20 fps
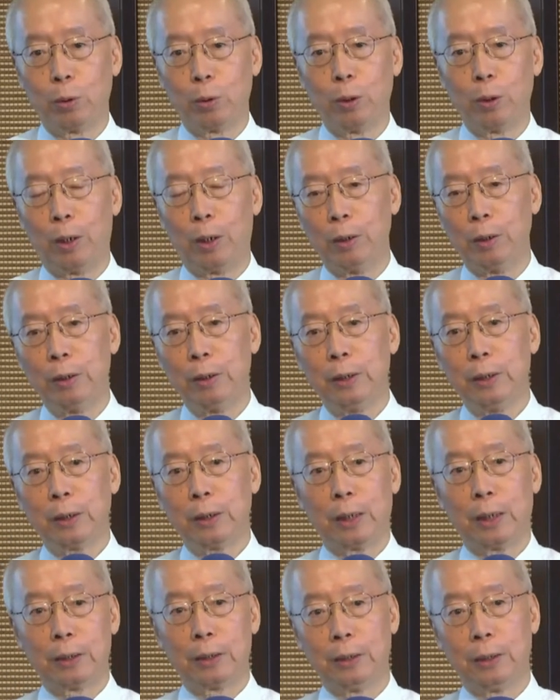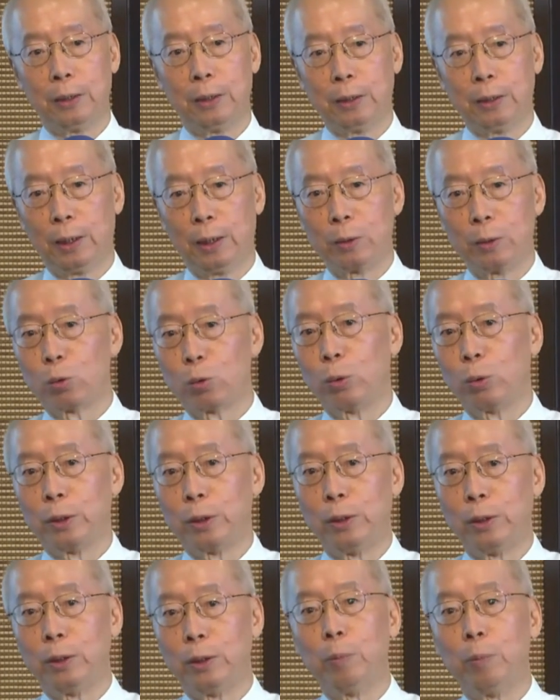啊，他这个你看做的
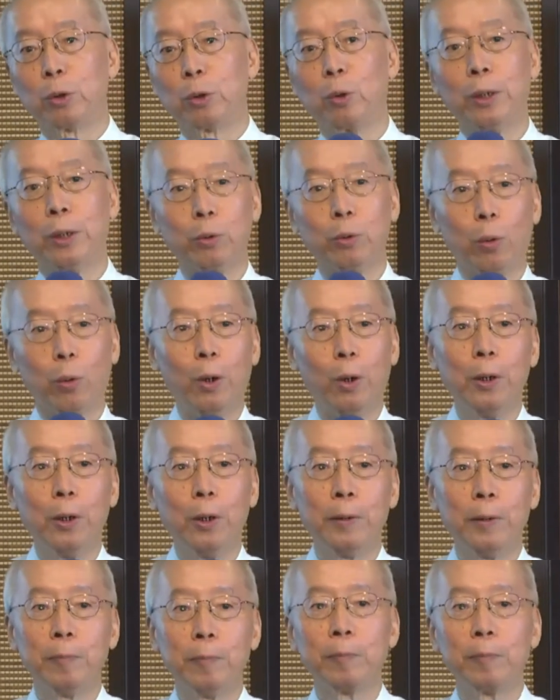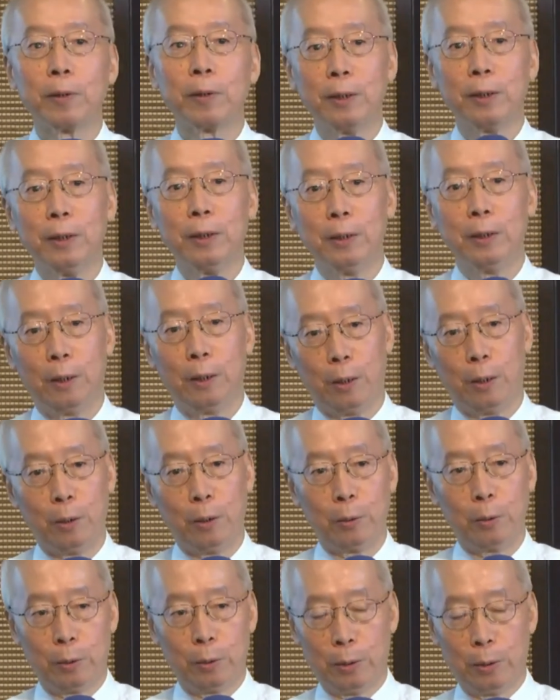有没有做很多，啊，
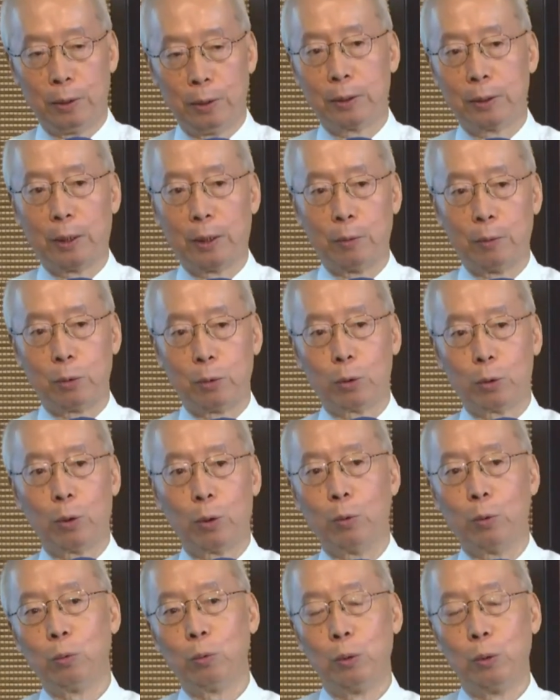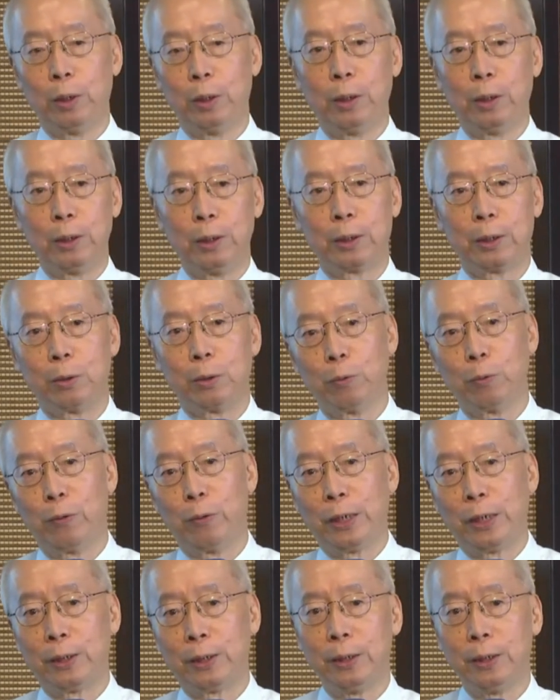很早就投入啊，很早就发
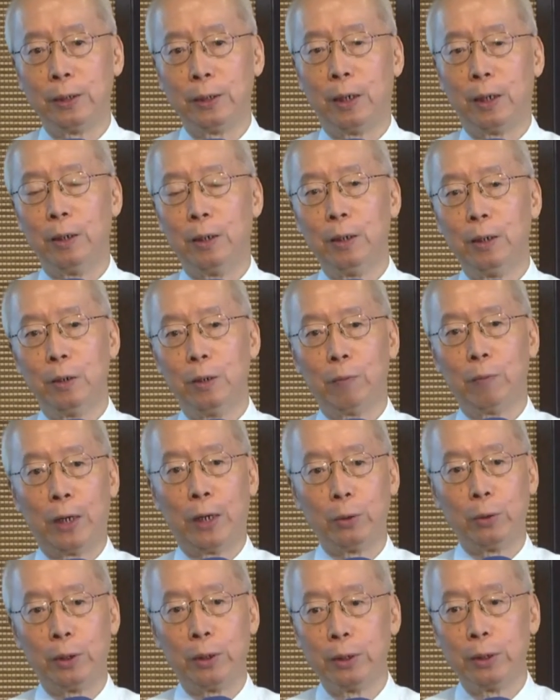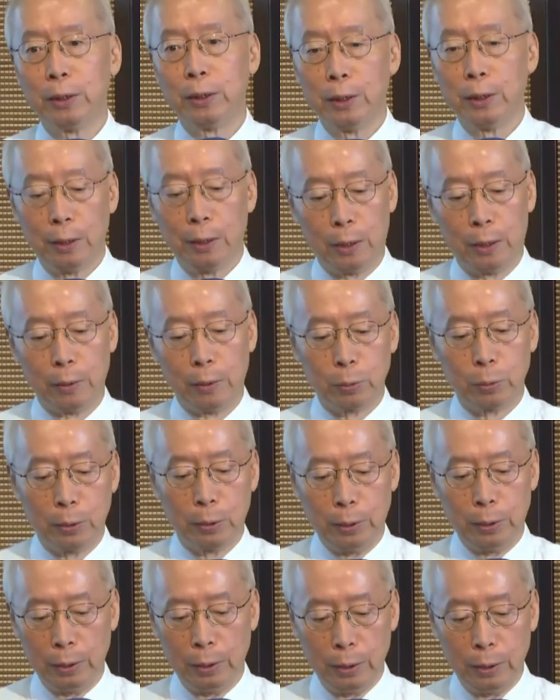心啊发愿啊，所
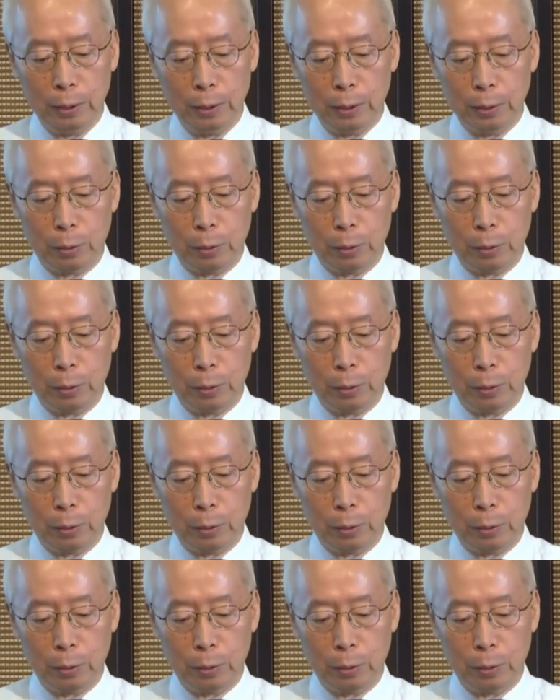以都